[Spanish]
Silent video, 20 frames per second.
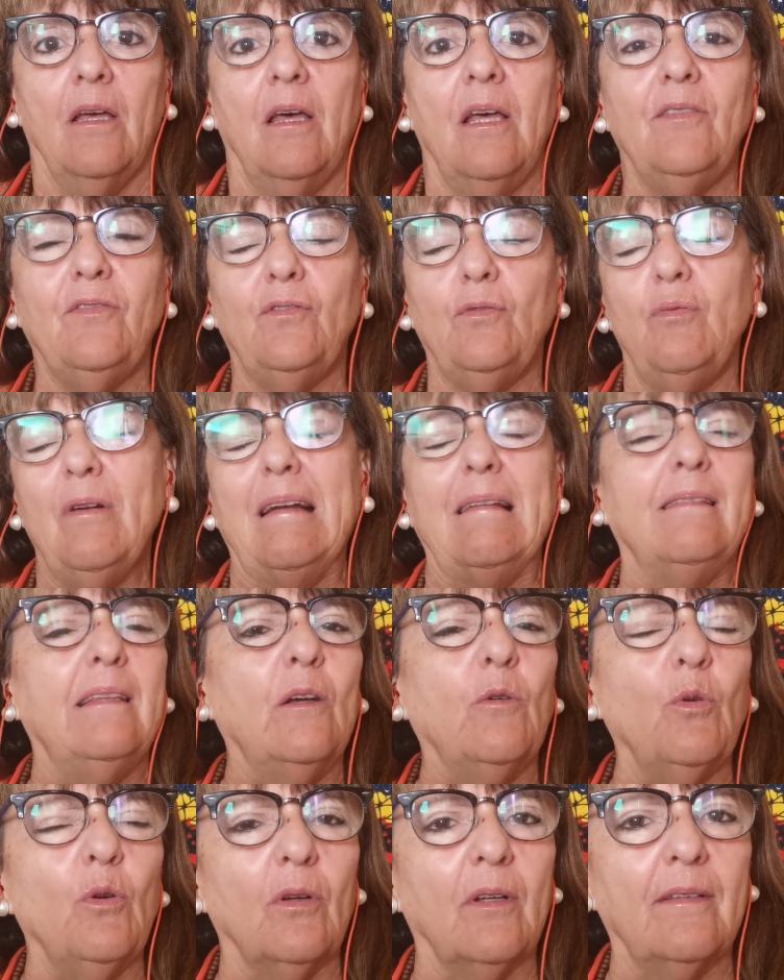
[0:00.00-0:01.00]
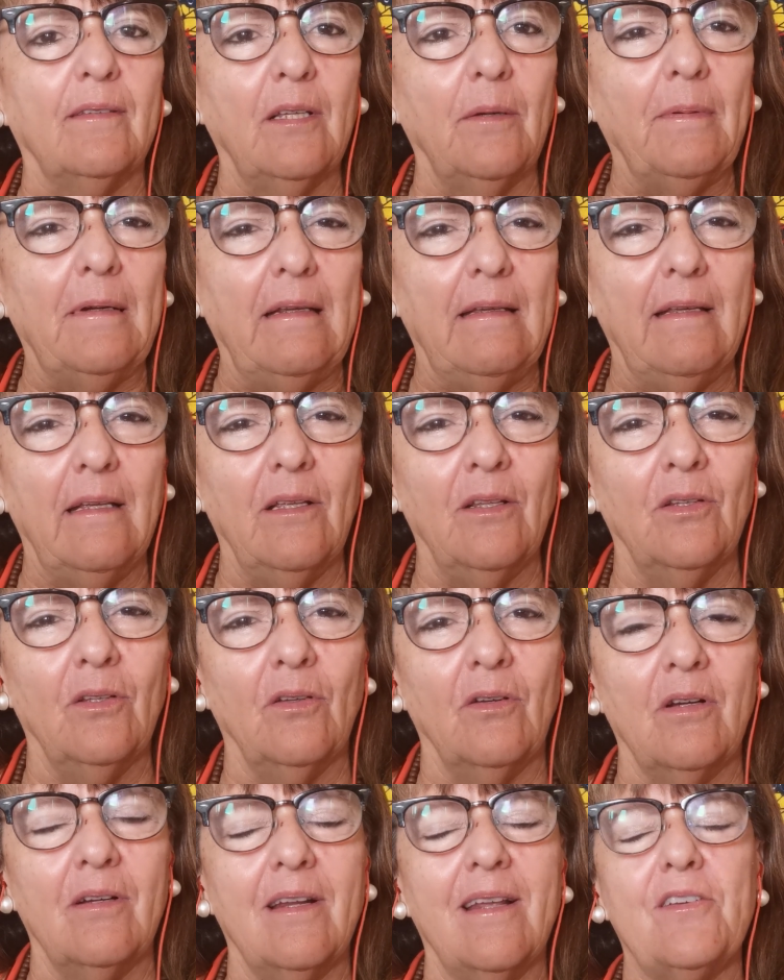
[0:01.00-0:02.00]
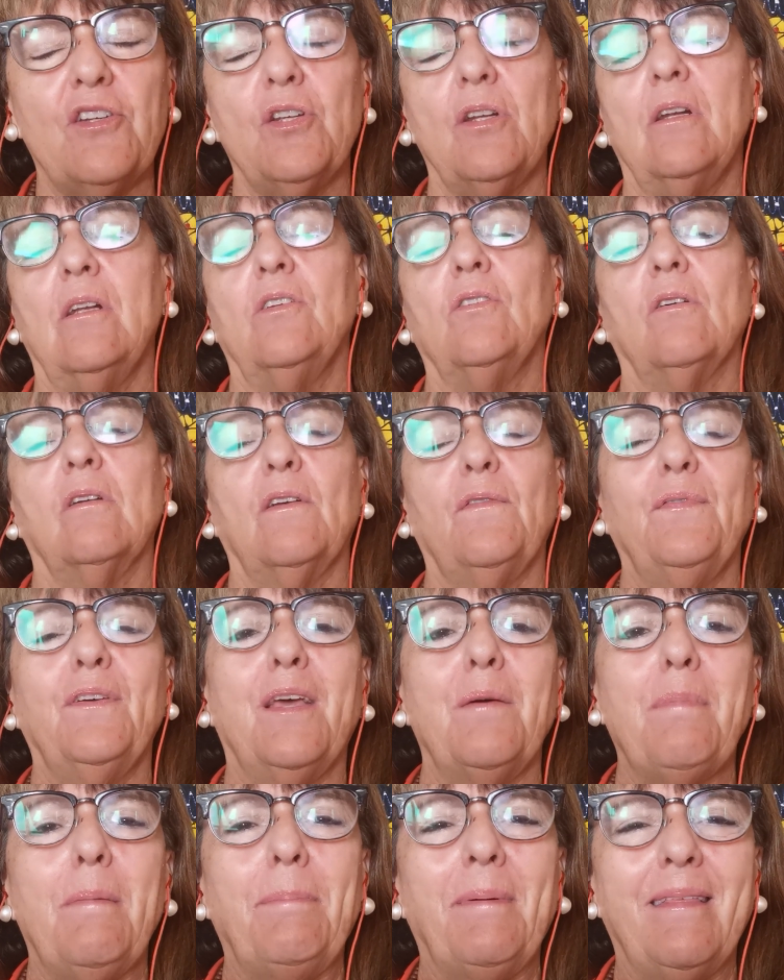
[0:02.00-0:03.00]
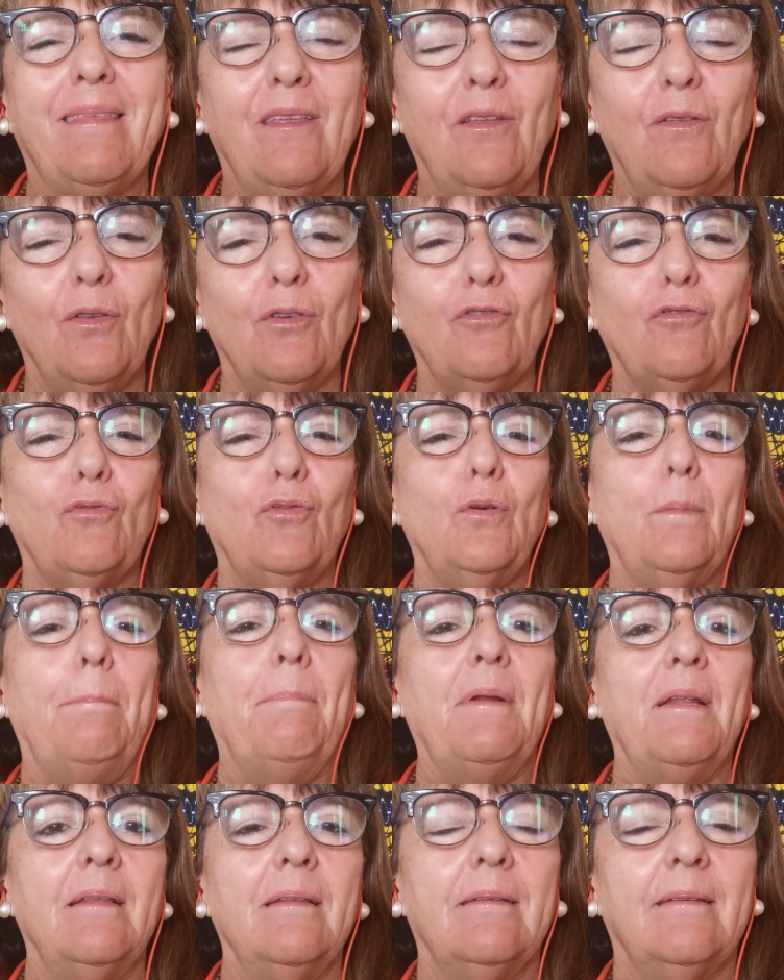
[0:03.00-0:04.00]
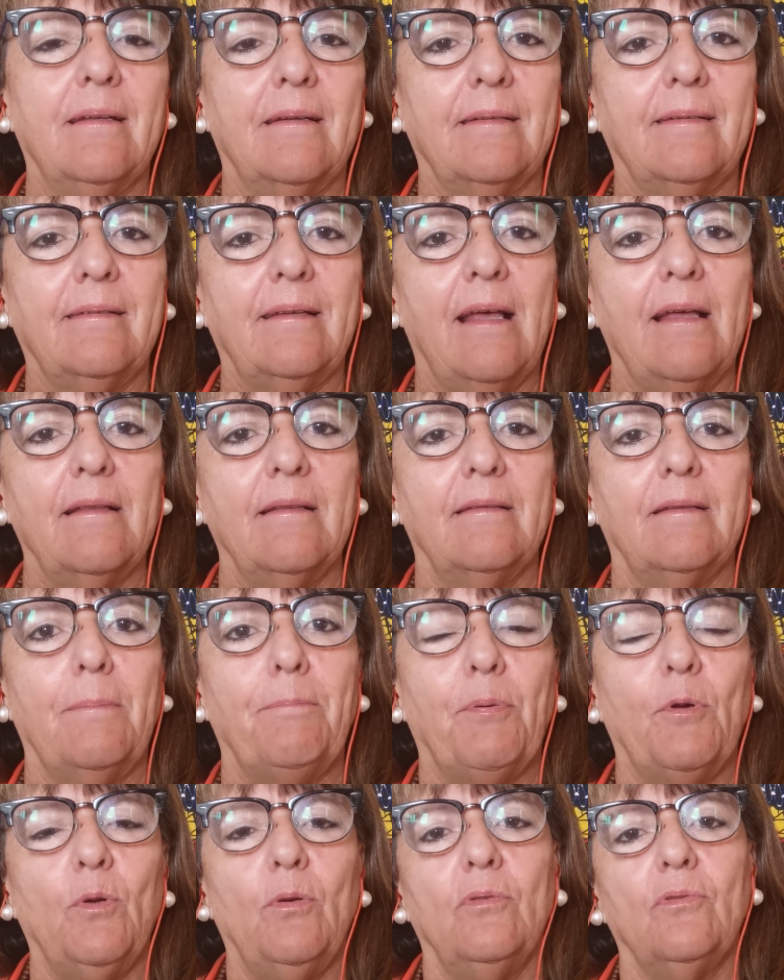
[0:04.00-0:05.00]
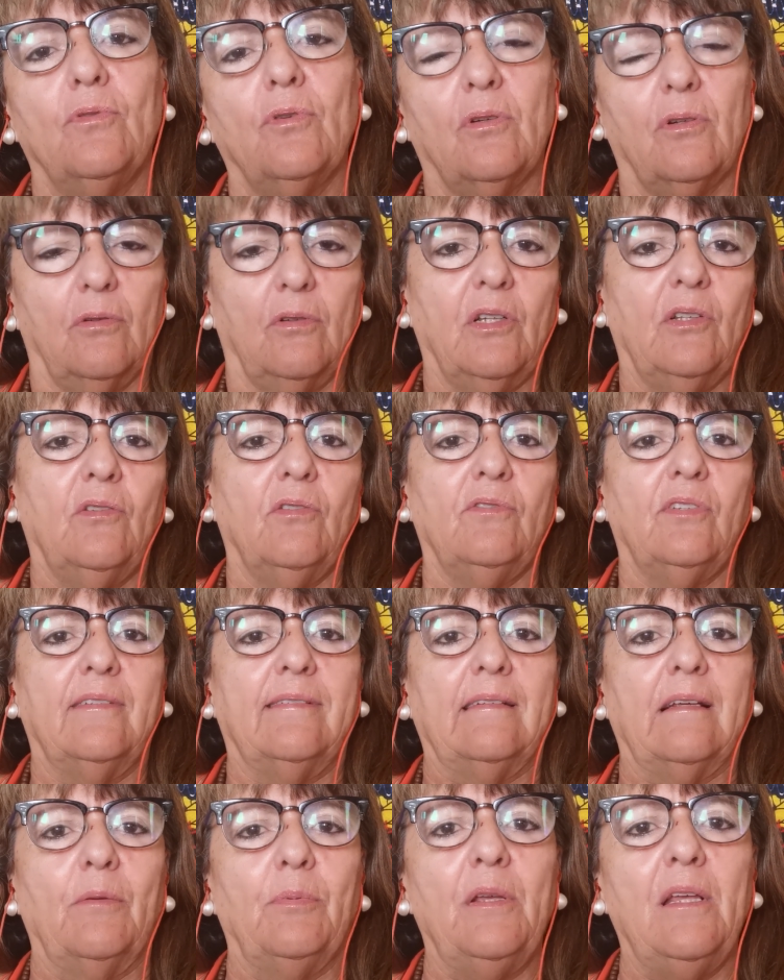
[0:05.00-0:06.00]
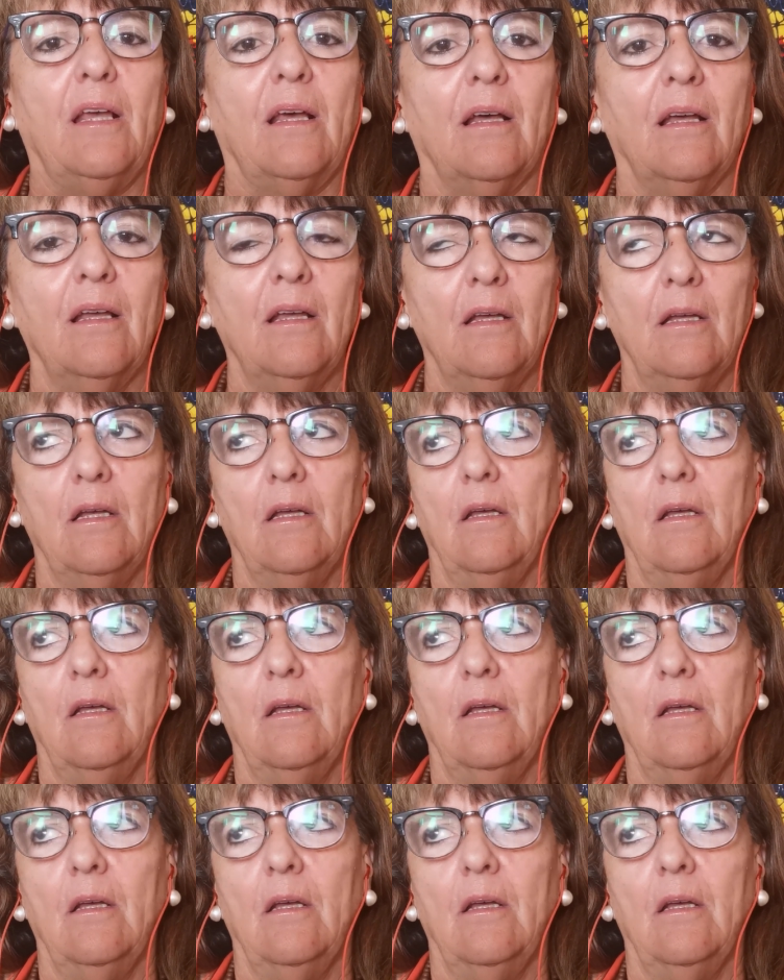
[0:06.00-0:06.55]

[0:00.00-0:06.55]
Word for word: Es un artículo que estaba leyendo en el National Geographic que me ha parecido súper interesante, pero yo creo que esto se sabía.